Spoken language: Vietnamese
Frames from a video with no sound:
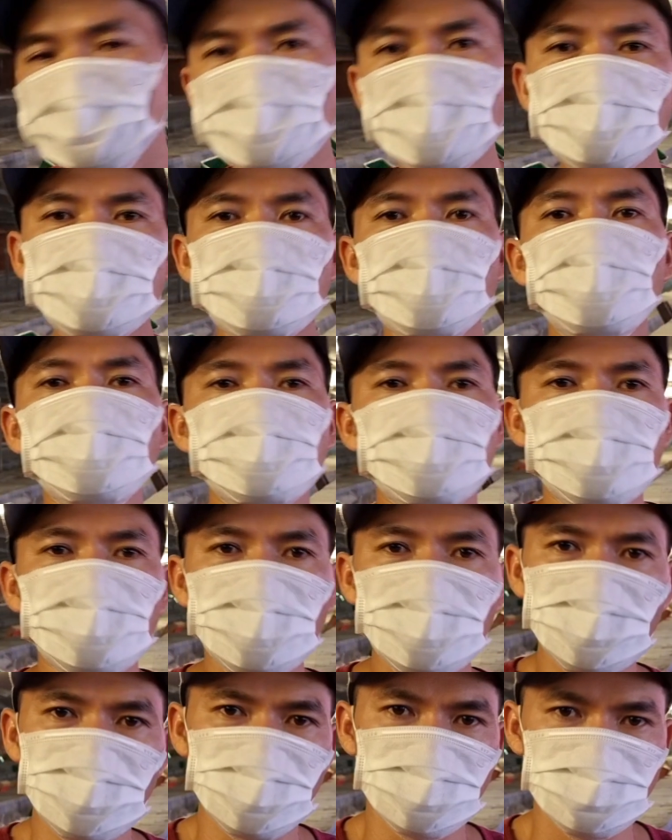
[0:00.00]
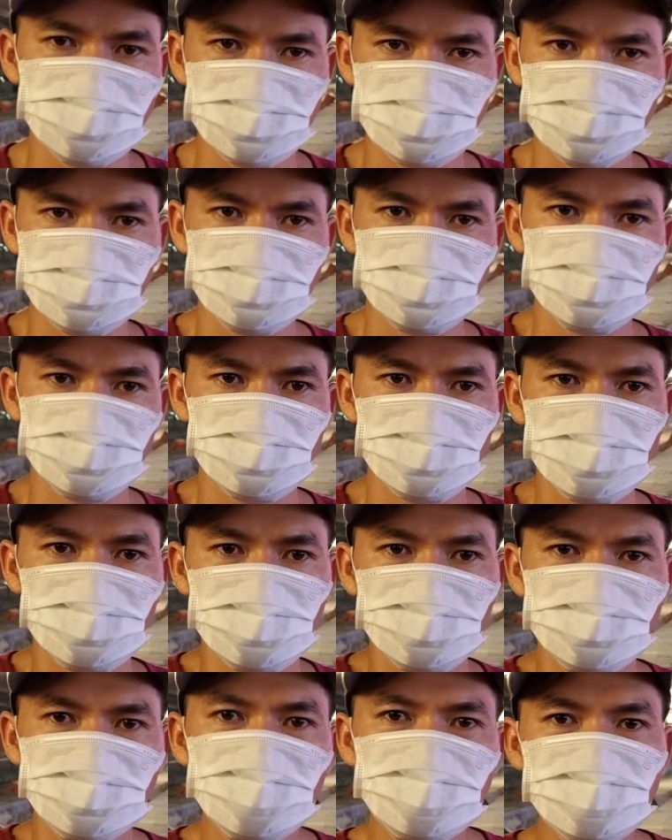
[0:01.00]
chích thuốc cho nó liền
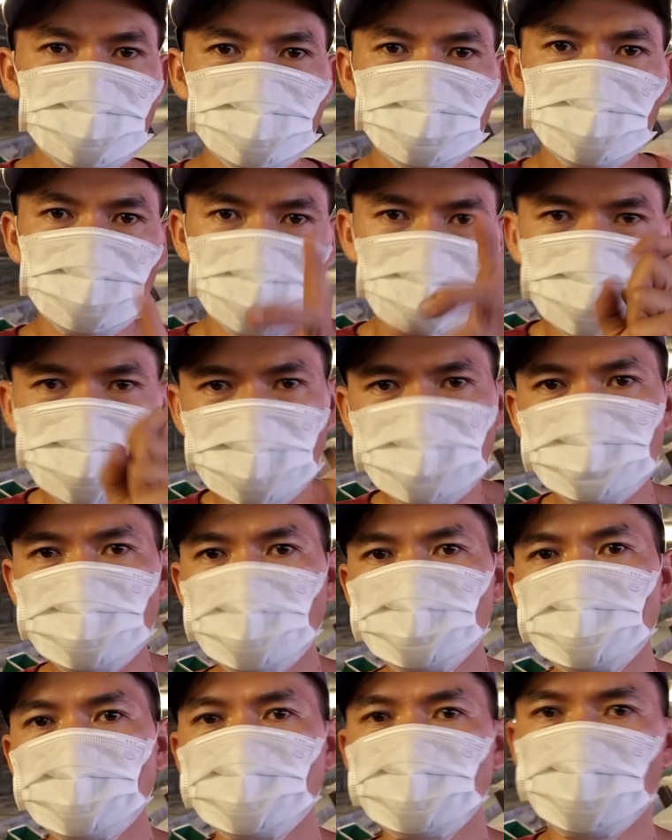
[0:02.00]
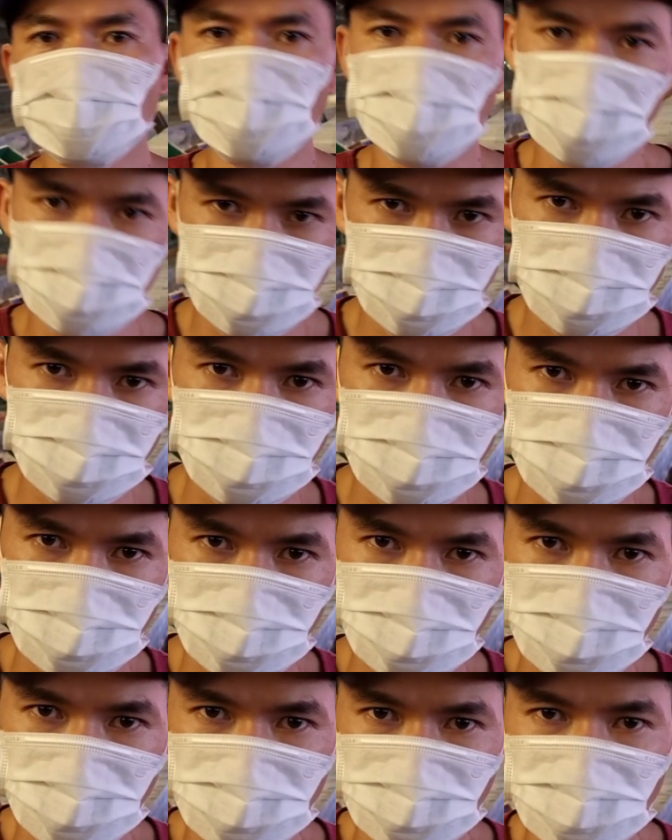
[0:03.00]
chích cho nó bằng mũi nhiễm trùng gần ruột liền
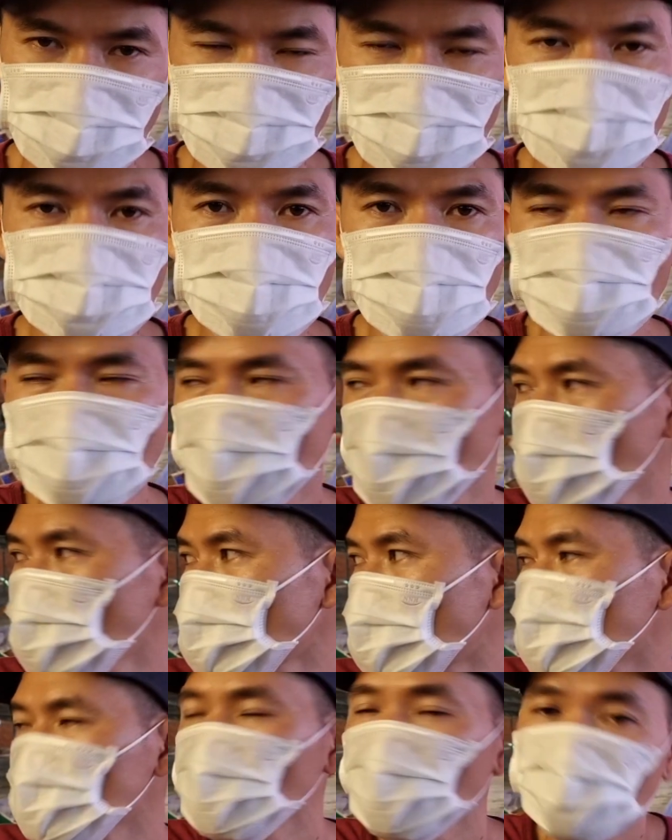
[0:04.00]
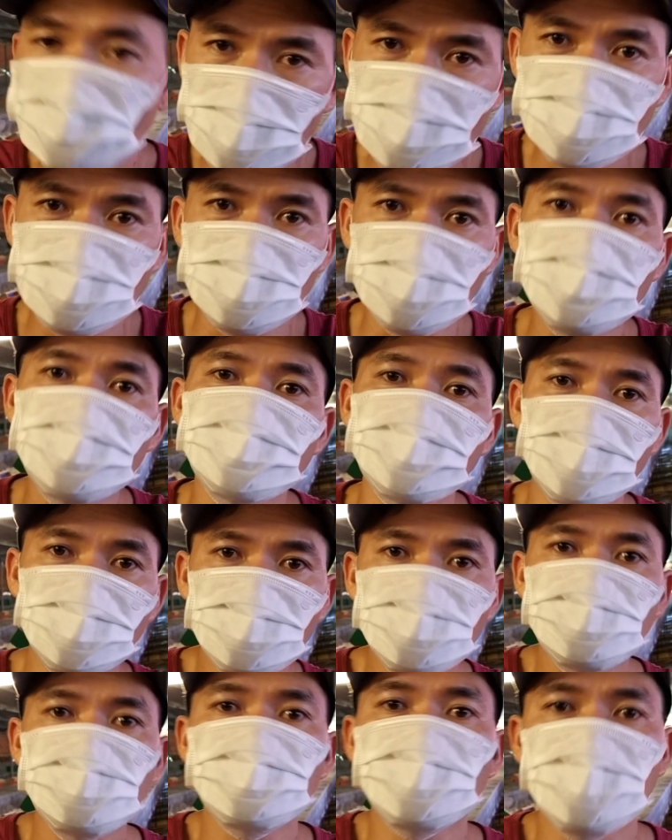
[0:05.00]
và nhiễm trùng đường ruột là thuốc gì thì để mình kể
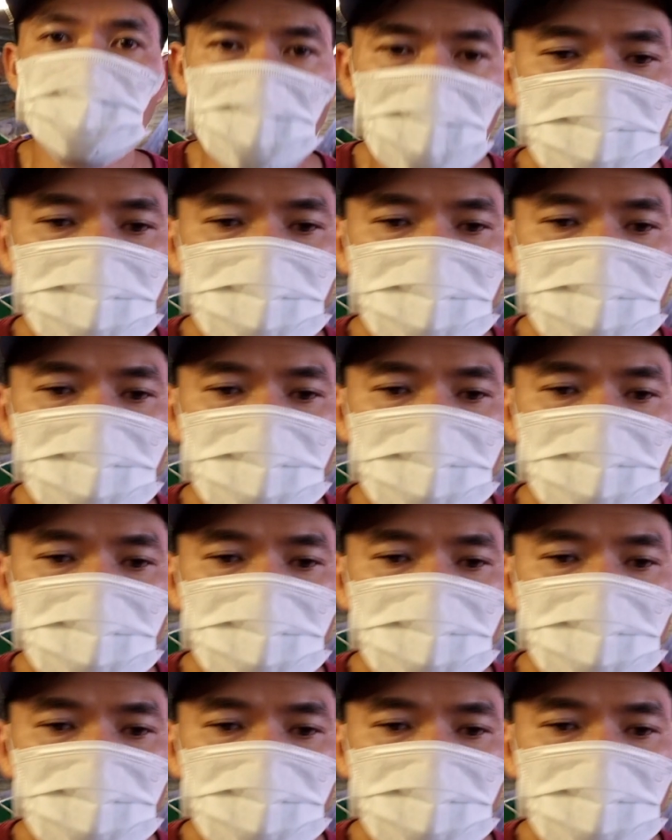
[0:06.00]
luôn cho bà